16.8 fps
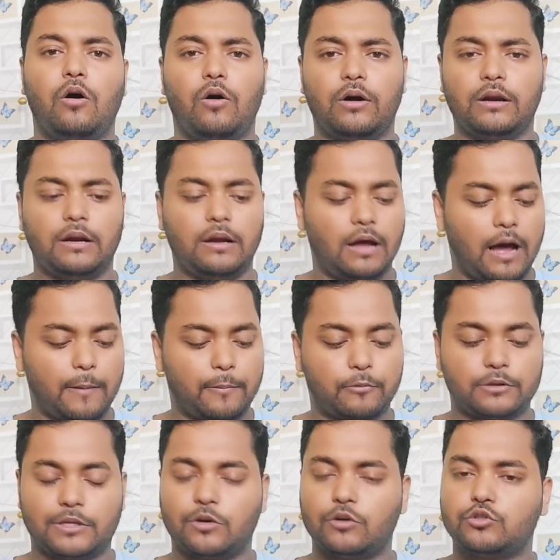और
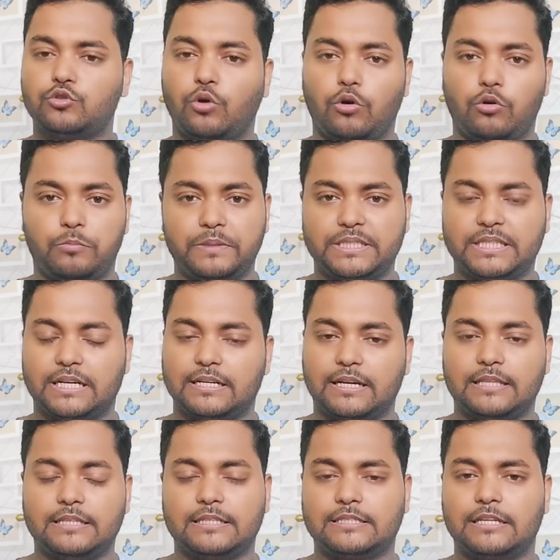आपको देखो सौ रुपीज़ का
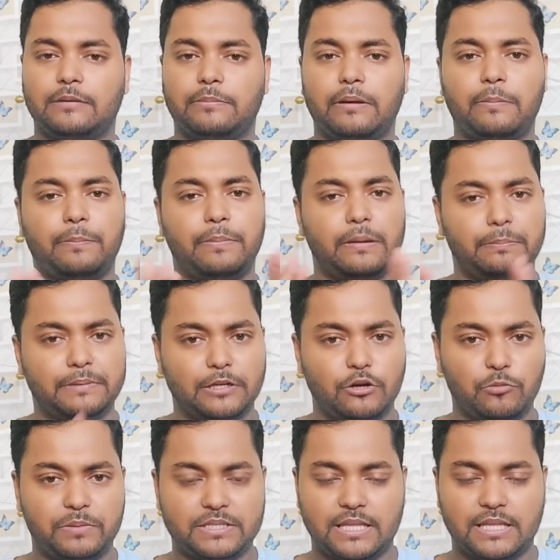ट्रांजेक्शन पर फिफ्टी
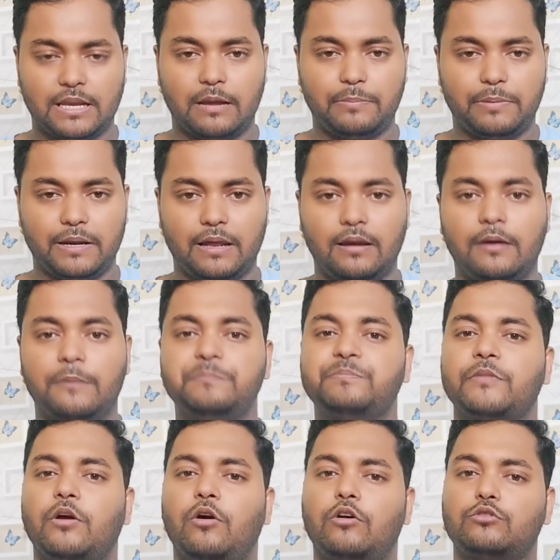रुपीज़ दे रहा है फिलहाल
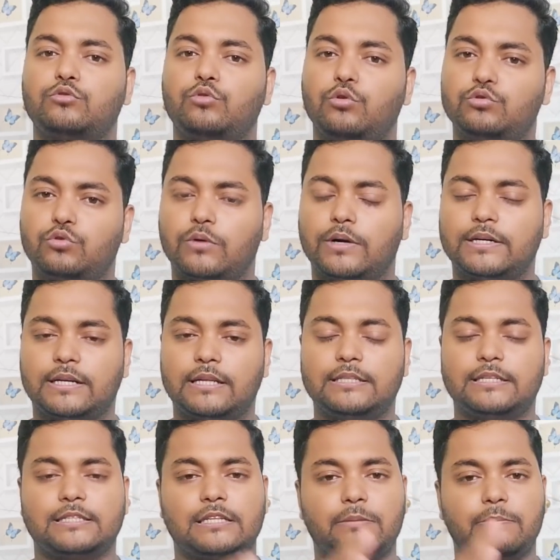और दो सौ का
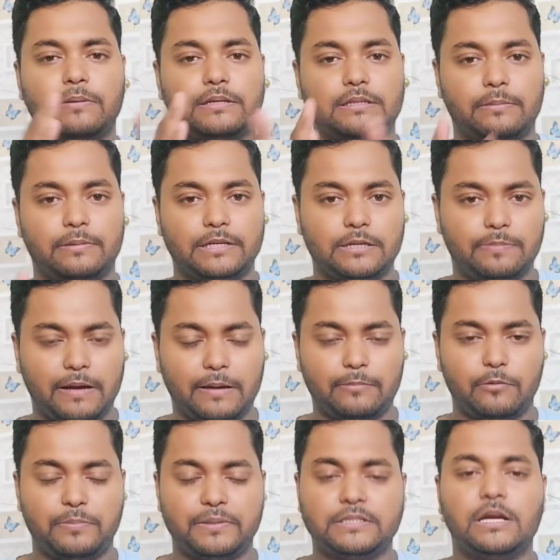ट्रांजेक्शन पर सेवेंटी
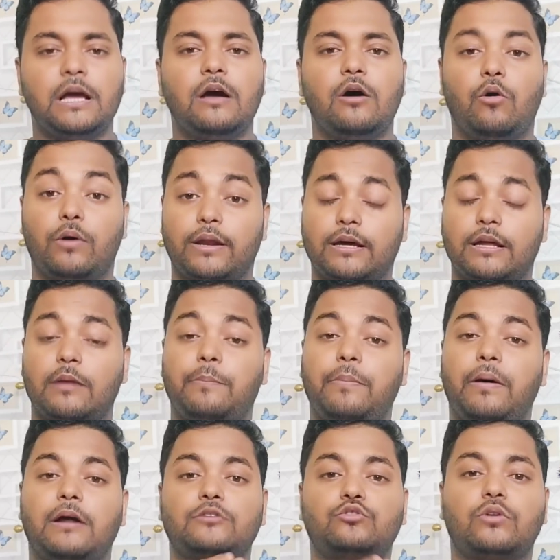फाइव रुपीज़ और अगर
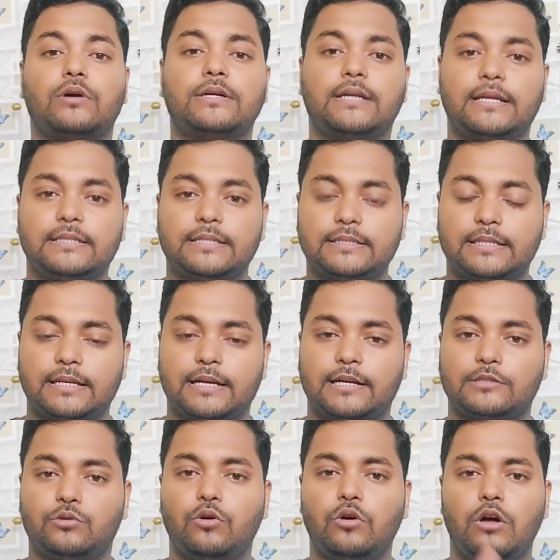आप पाँच सौ का ट्रांजेक्शन
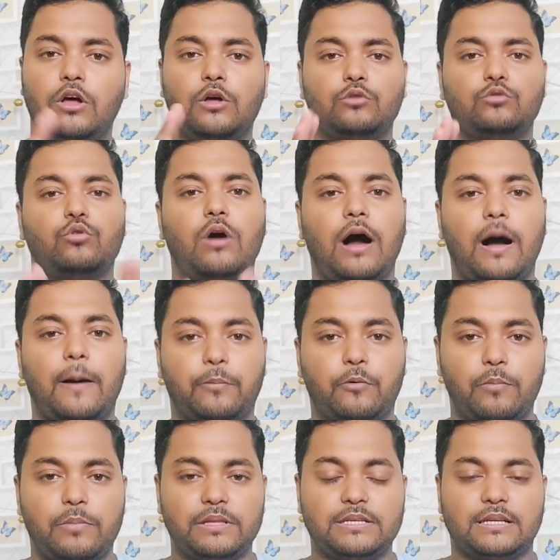करते हो तो
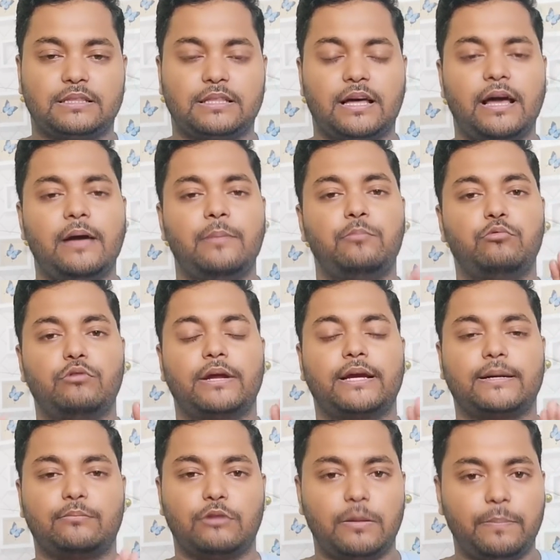आपको मिल जाता है
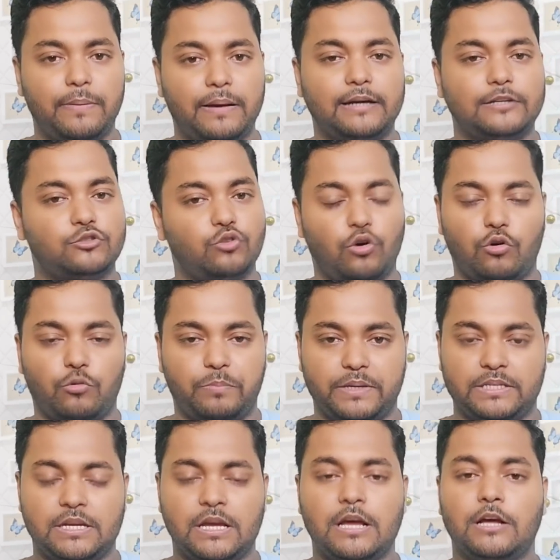पूरे के पूरे फ्लैट सौ
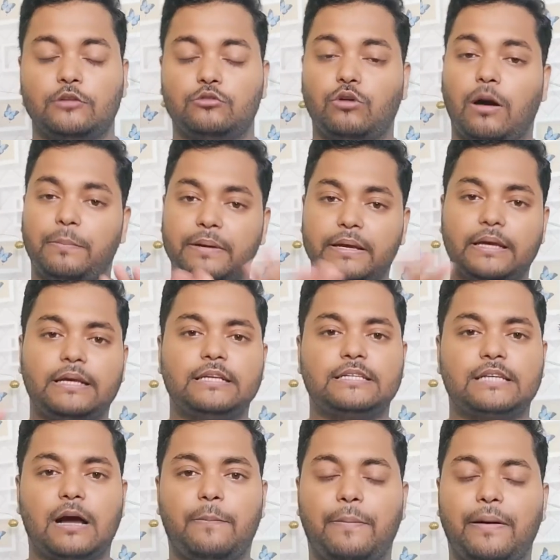रुपीज़ तो अभी
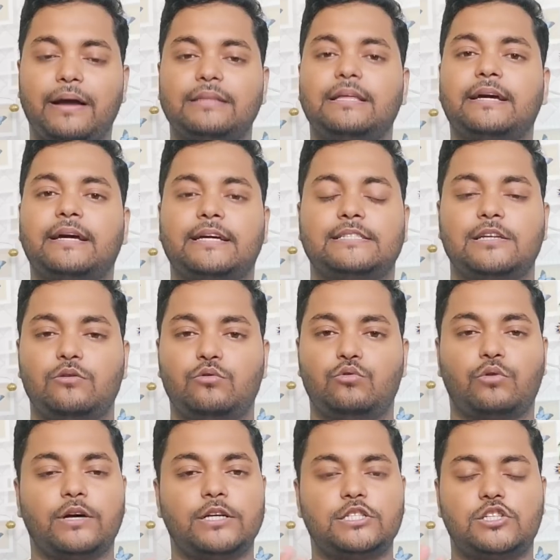इसका फ़ायदा कैसे
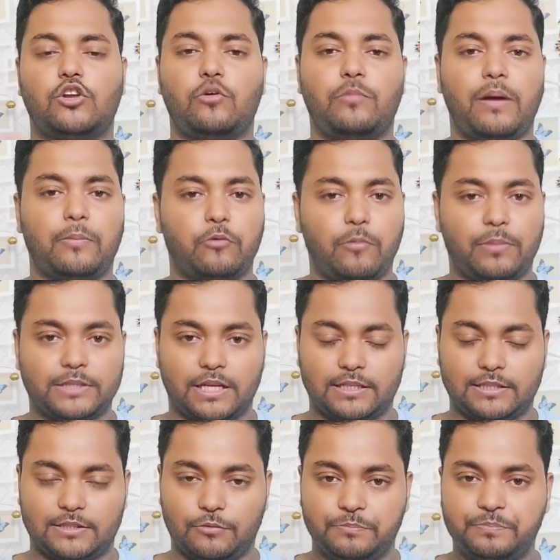लुटोगे चलो मैं आपको
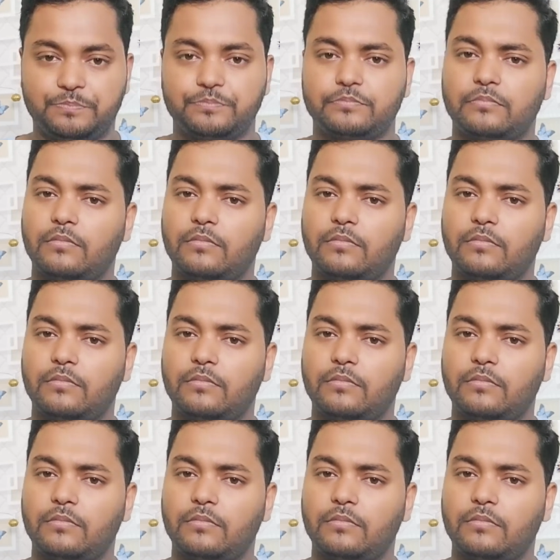बता देता हूँ